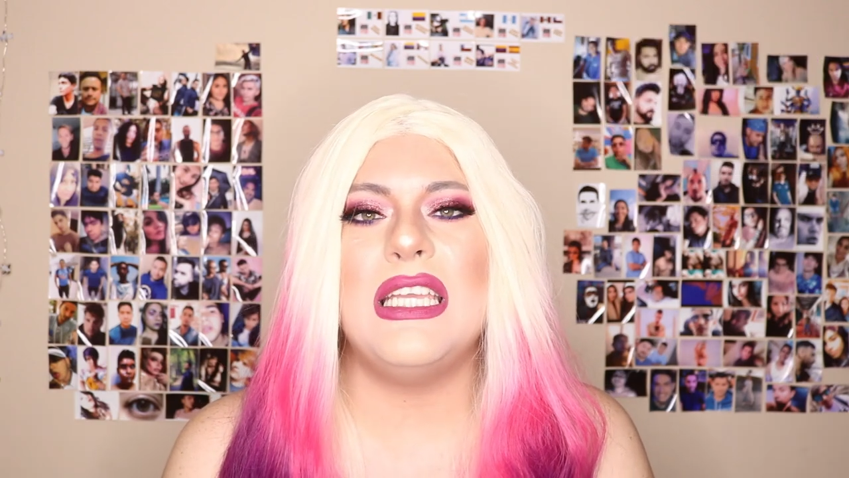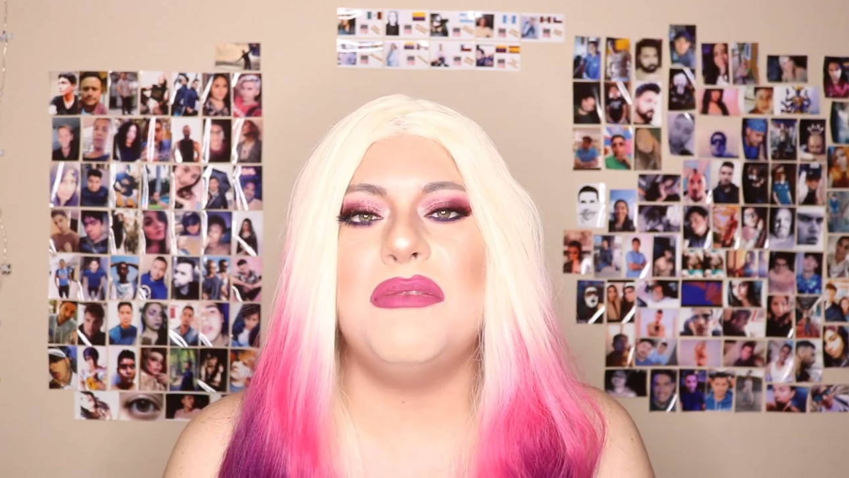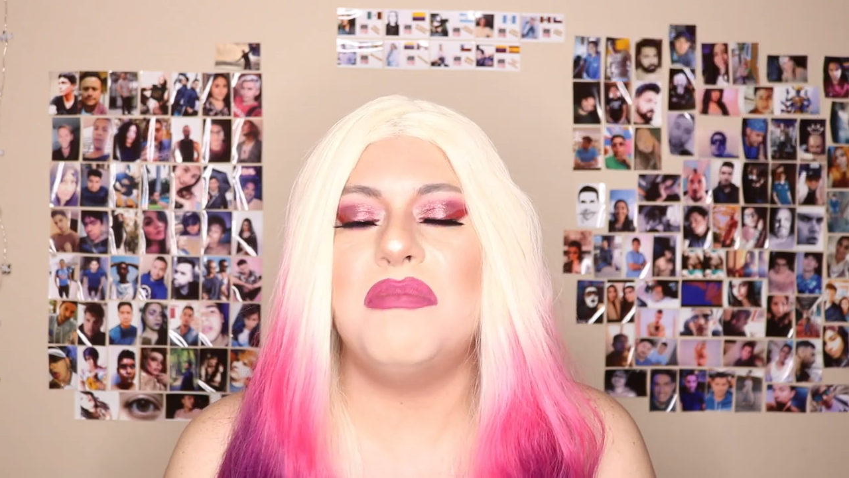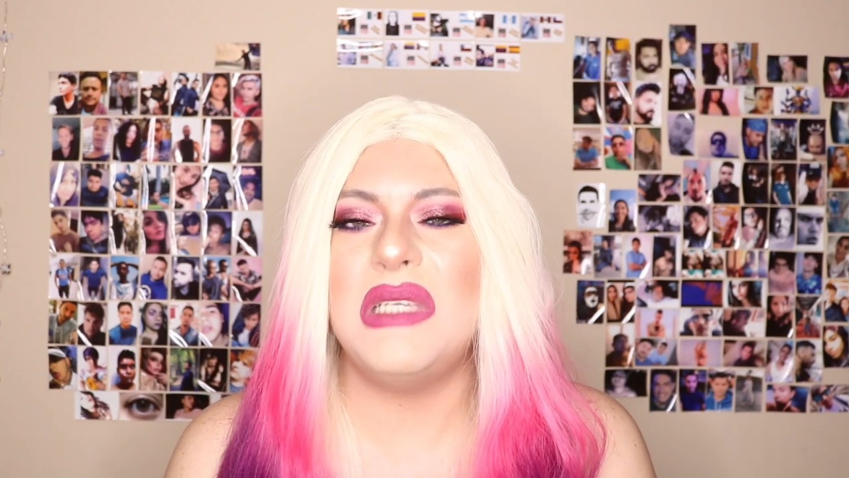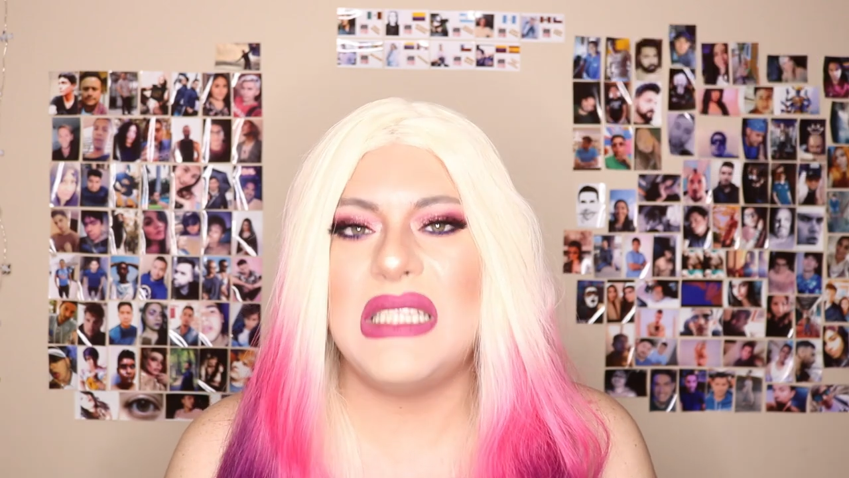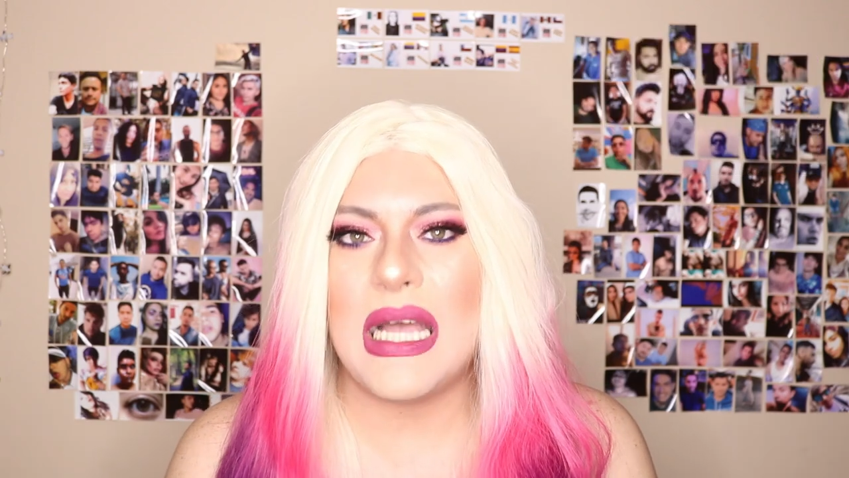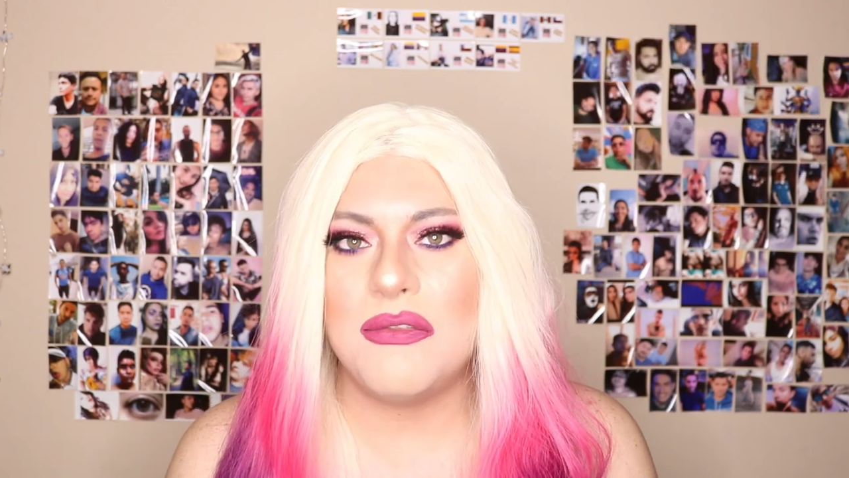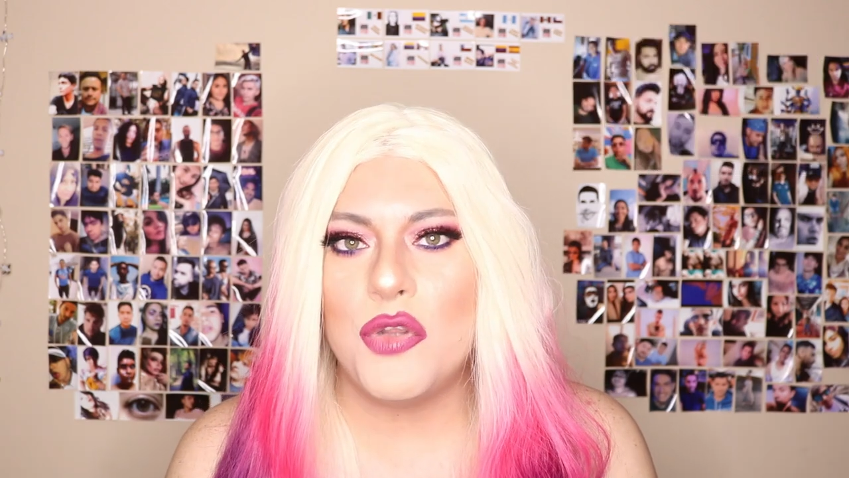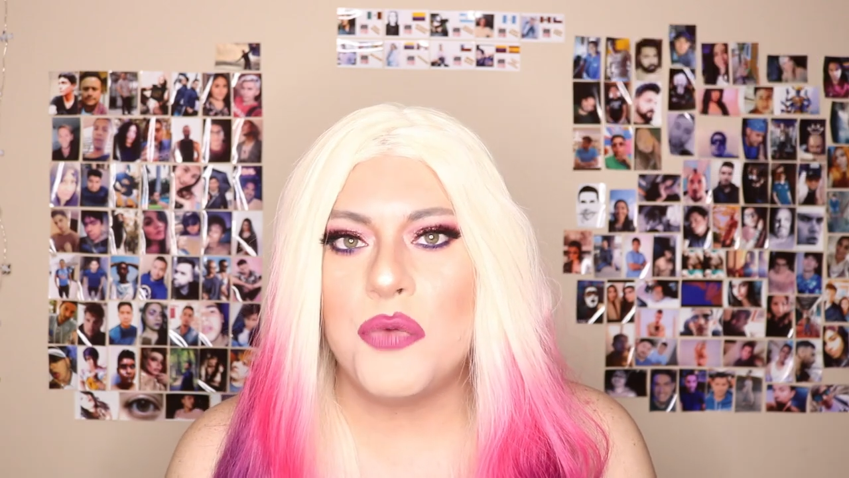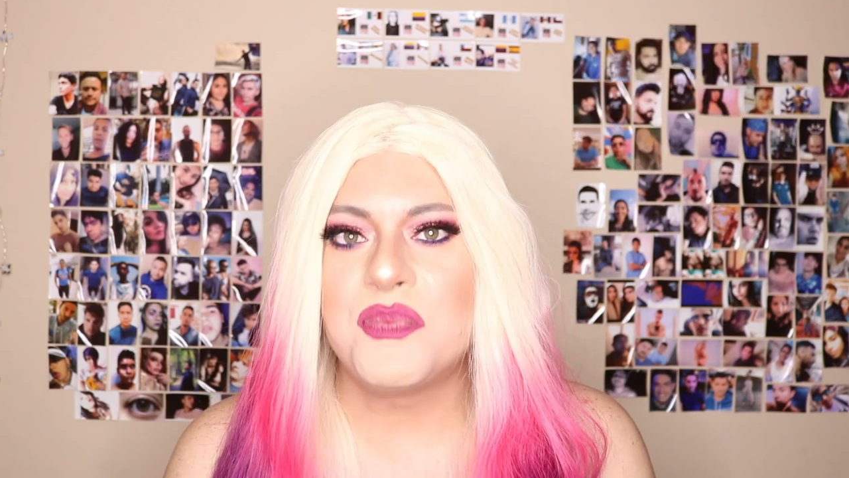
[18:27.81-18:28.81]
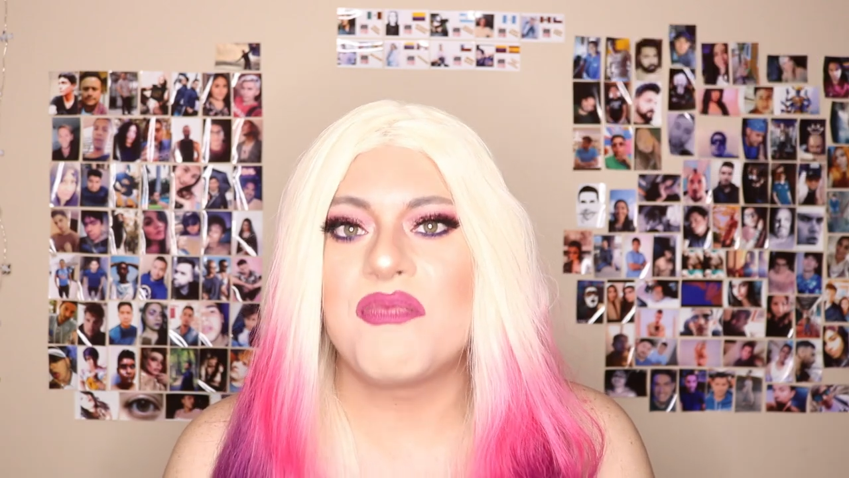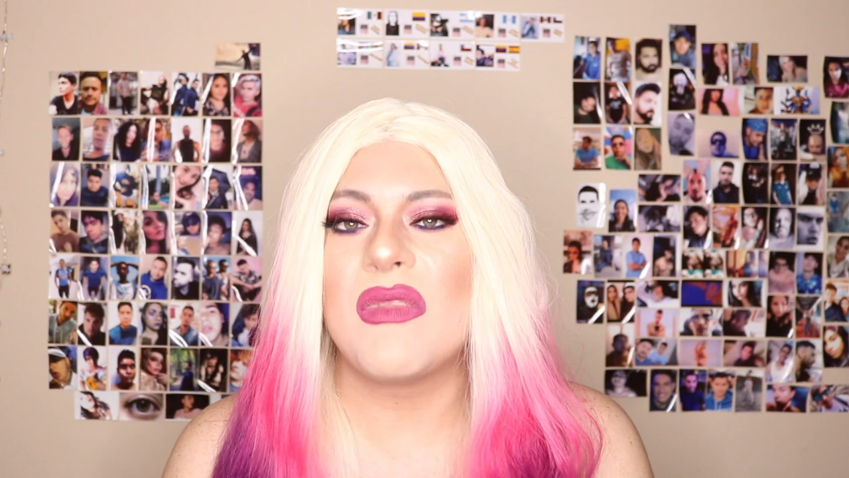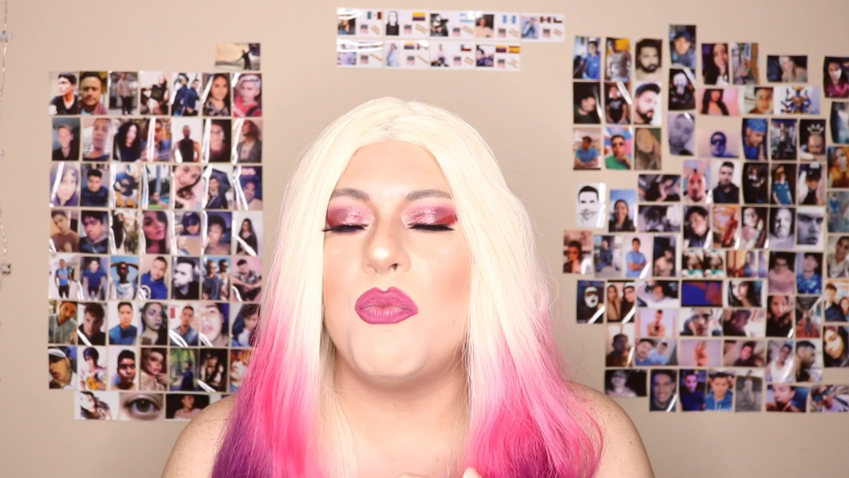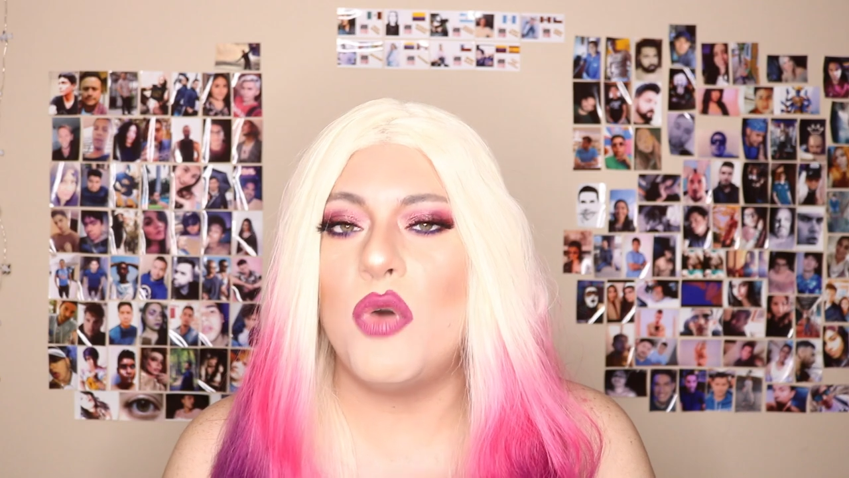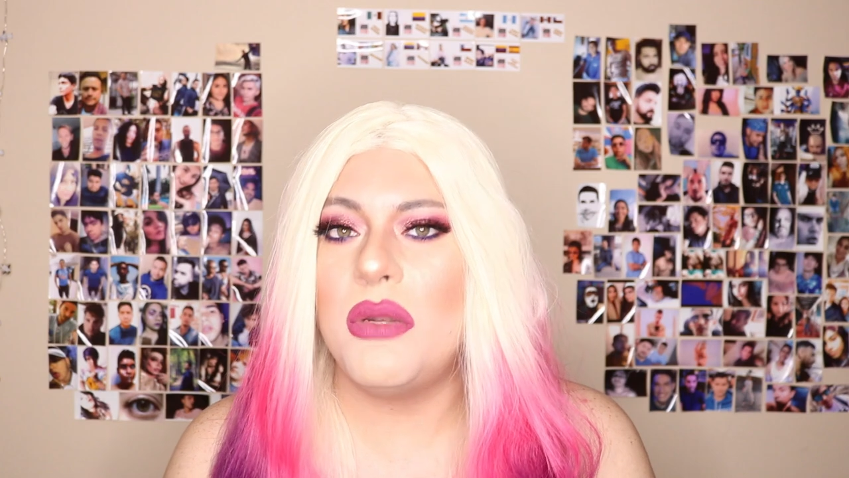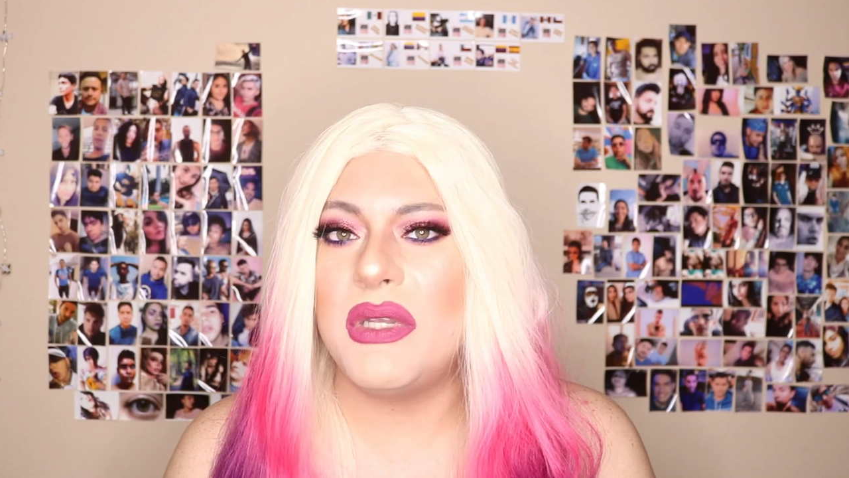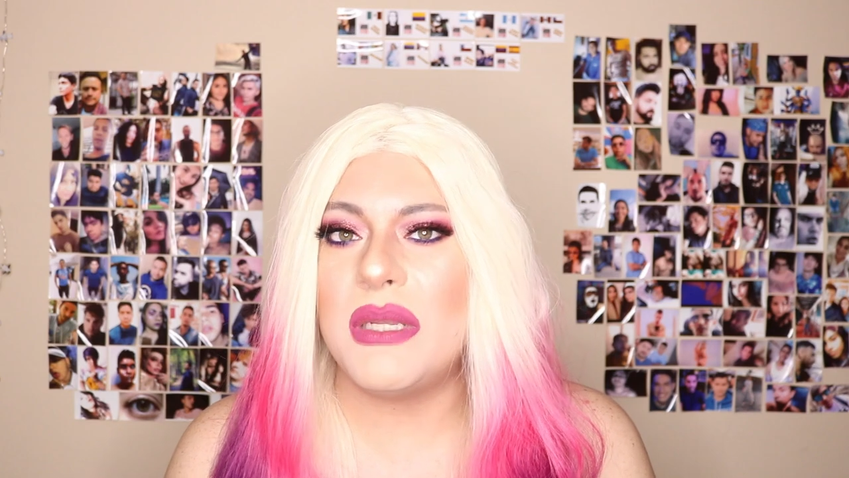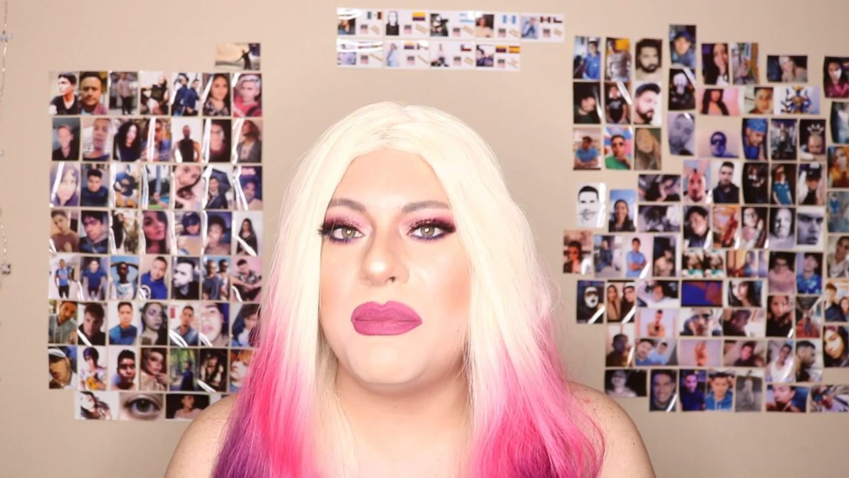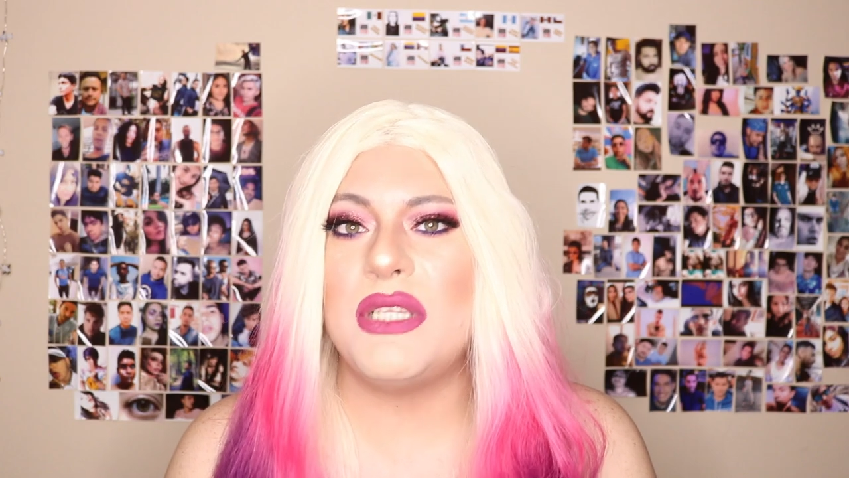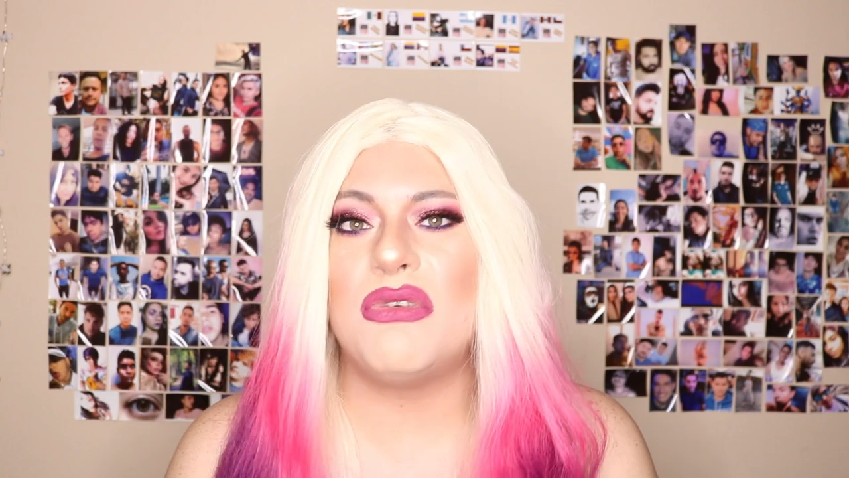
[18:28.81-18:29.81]
invitando vuelvo y
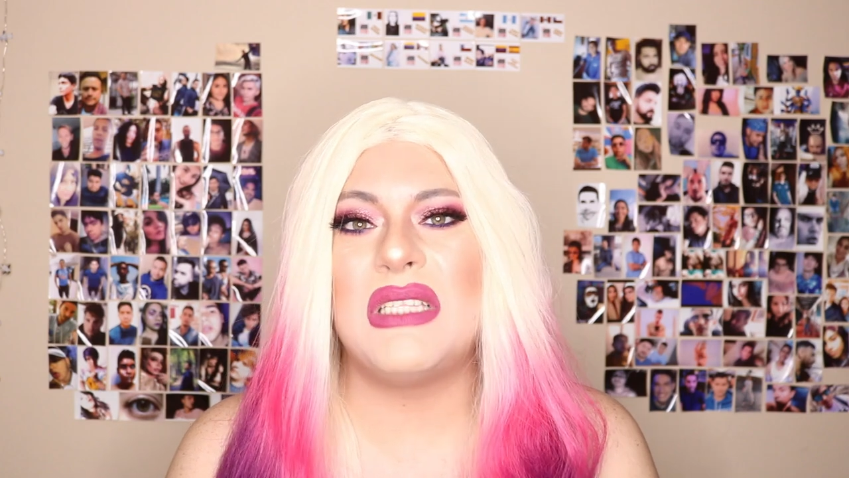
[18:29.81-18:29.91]
repito,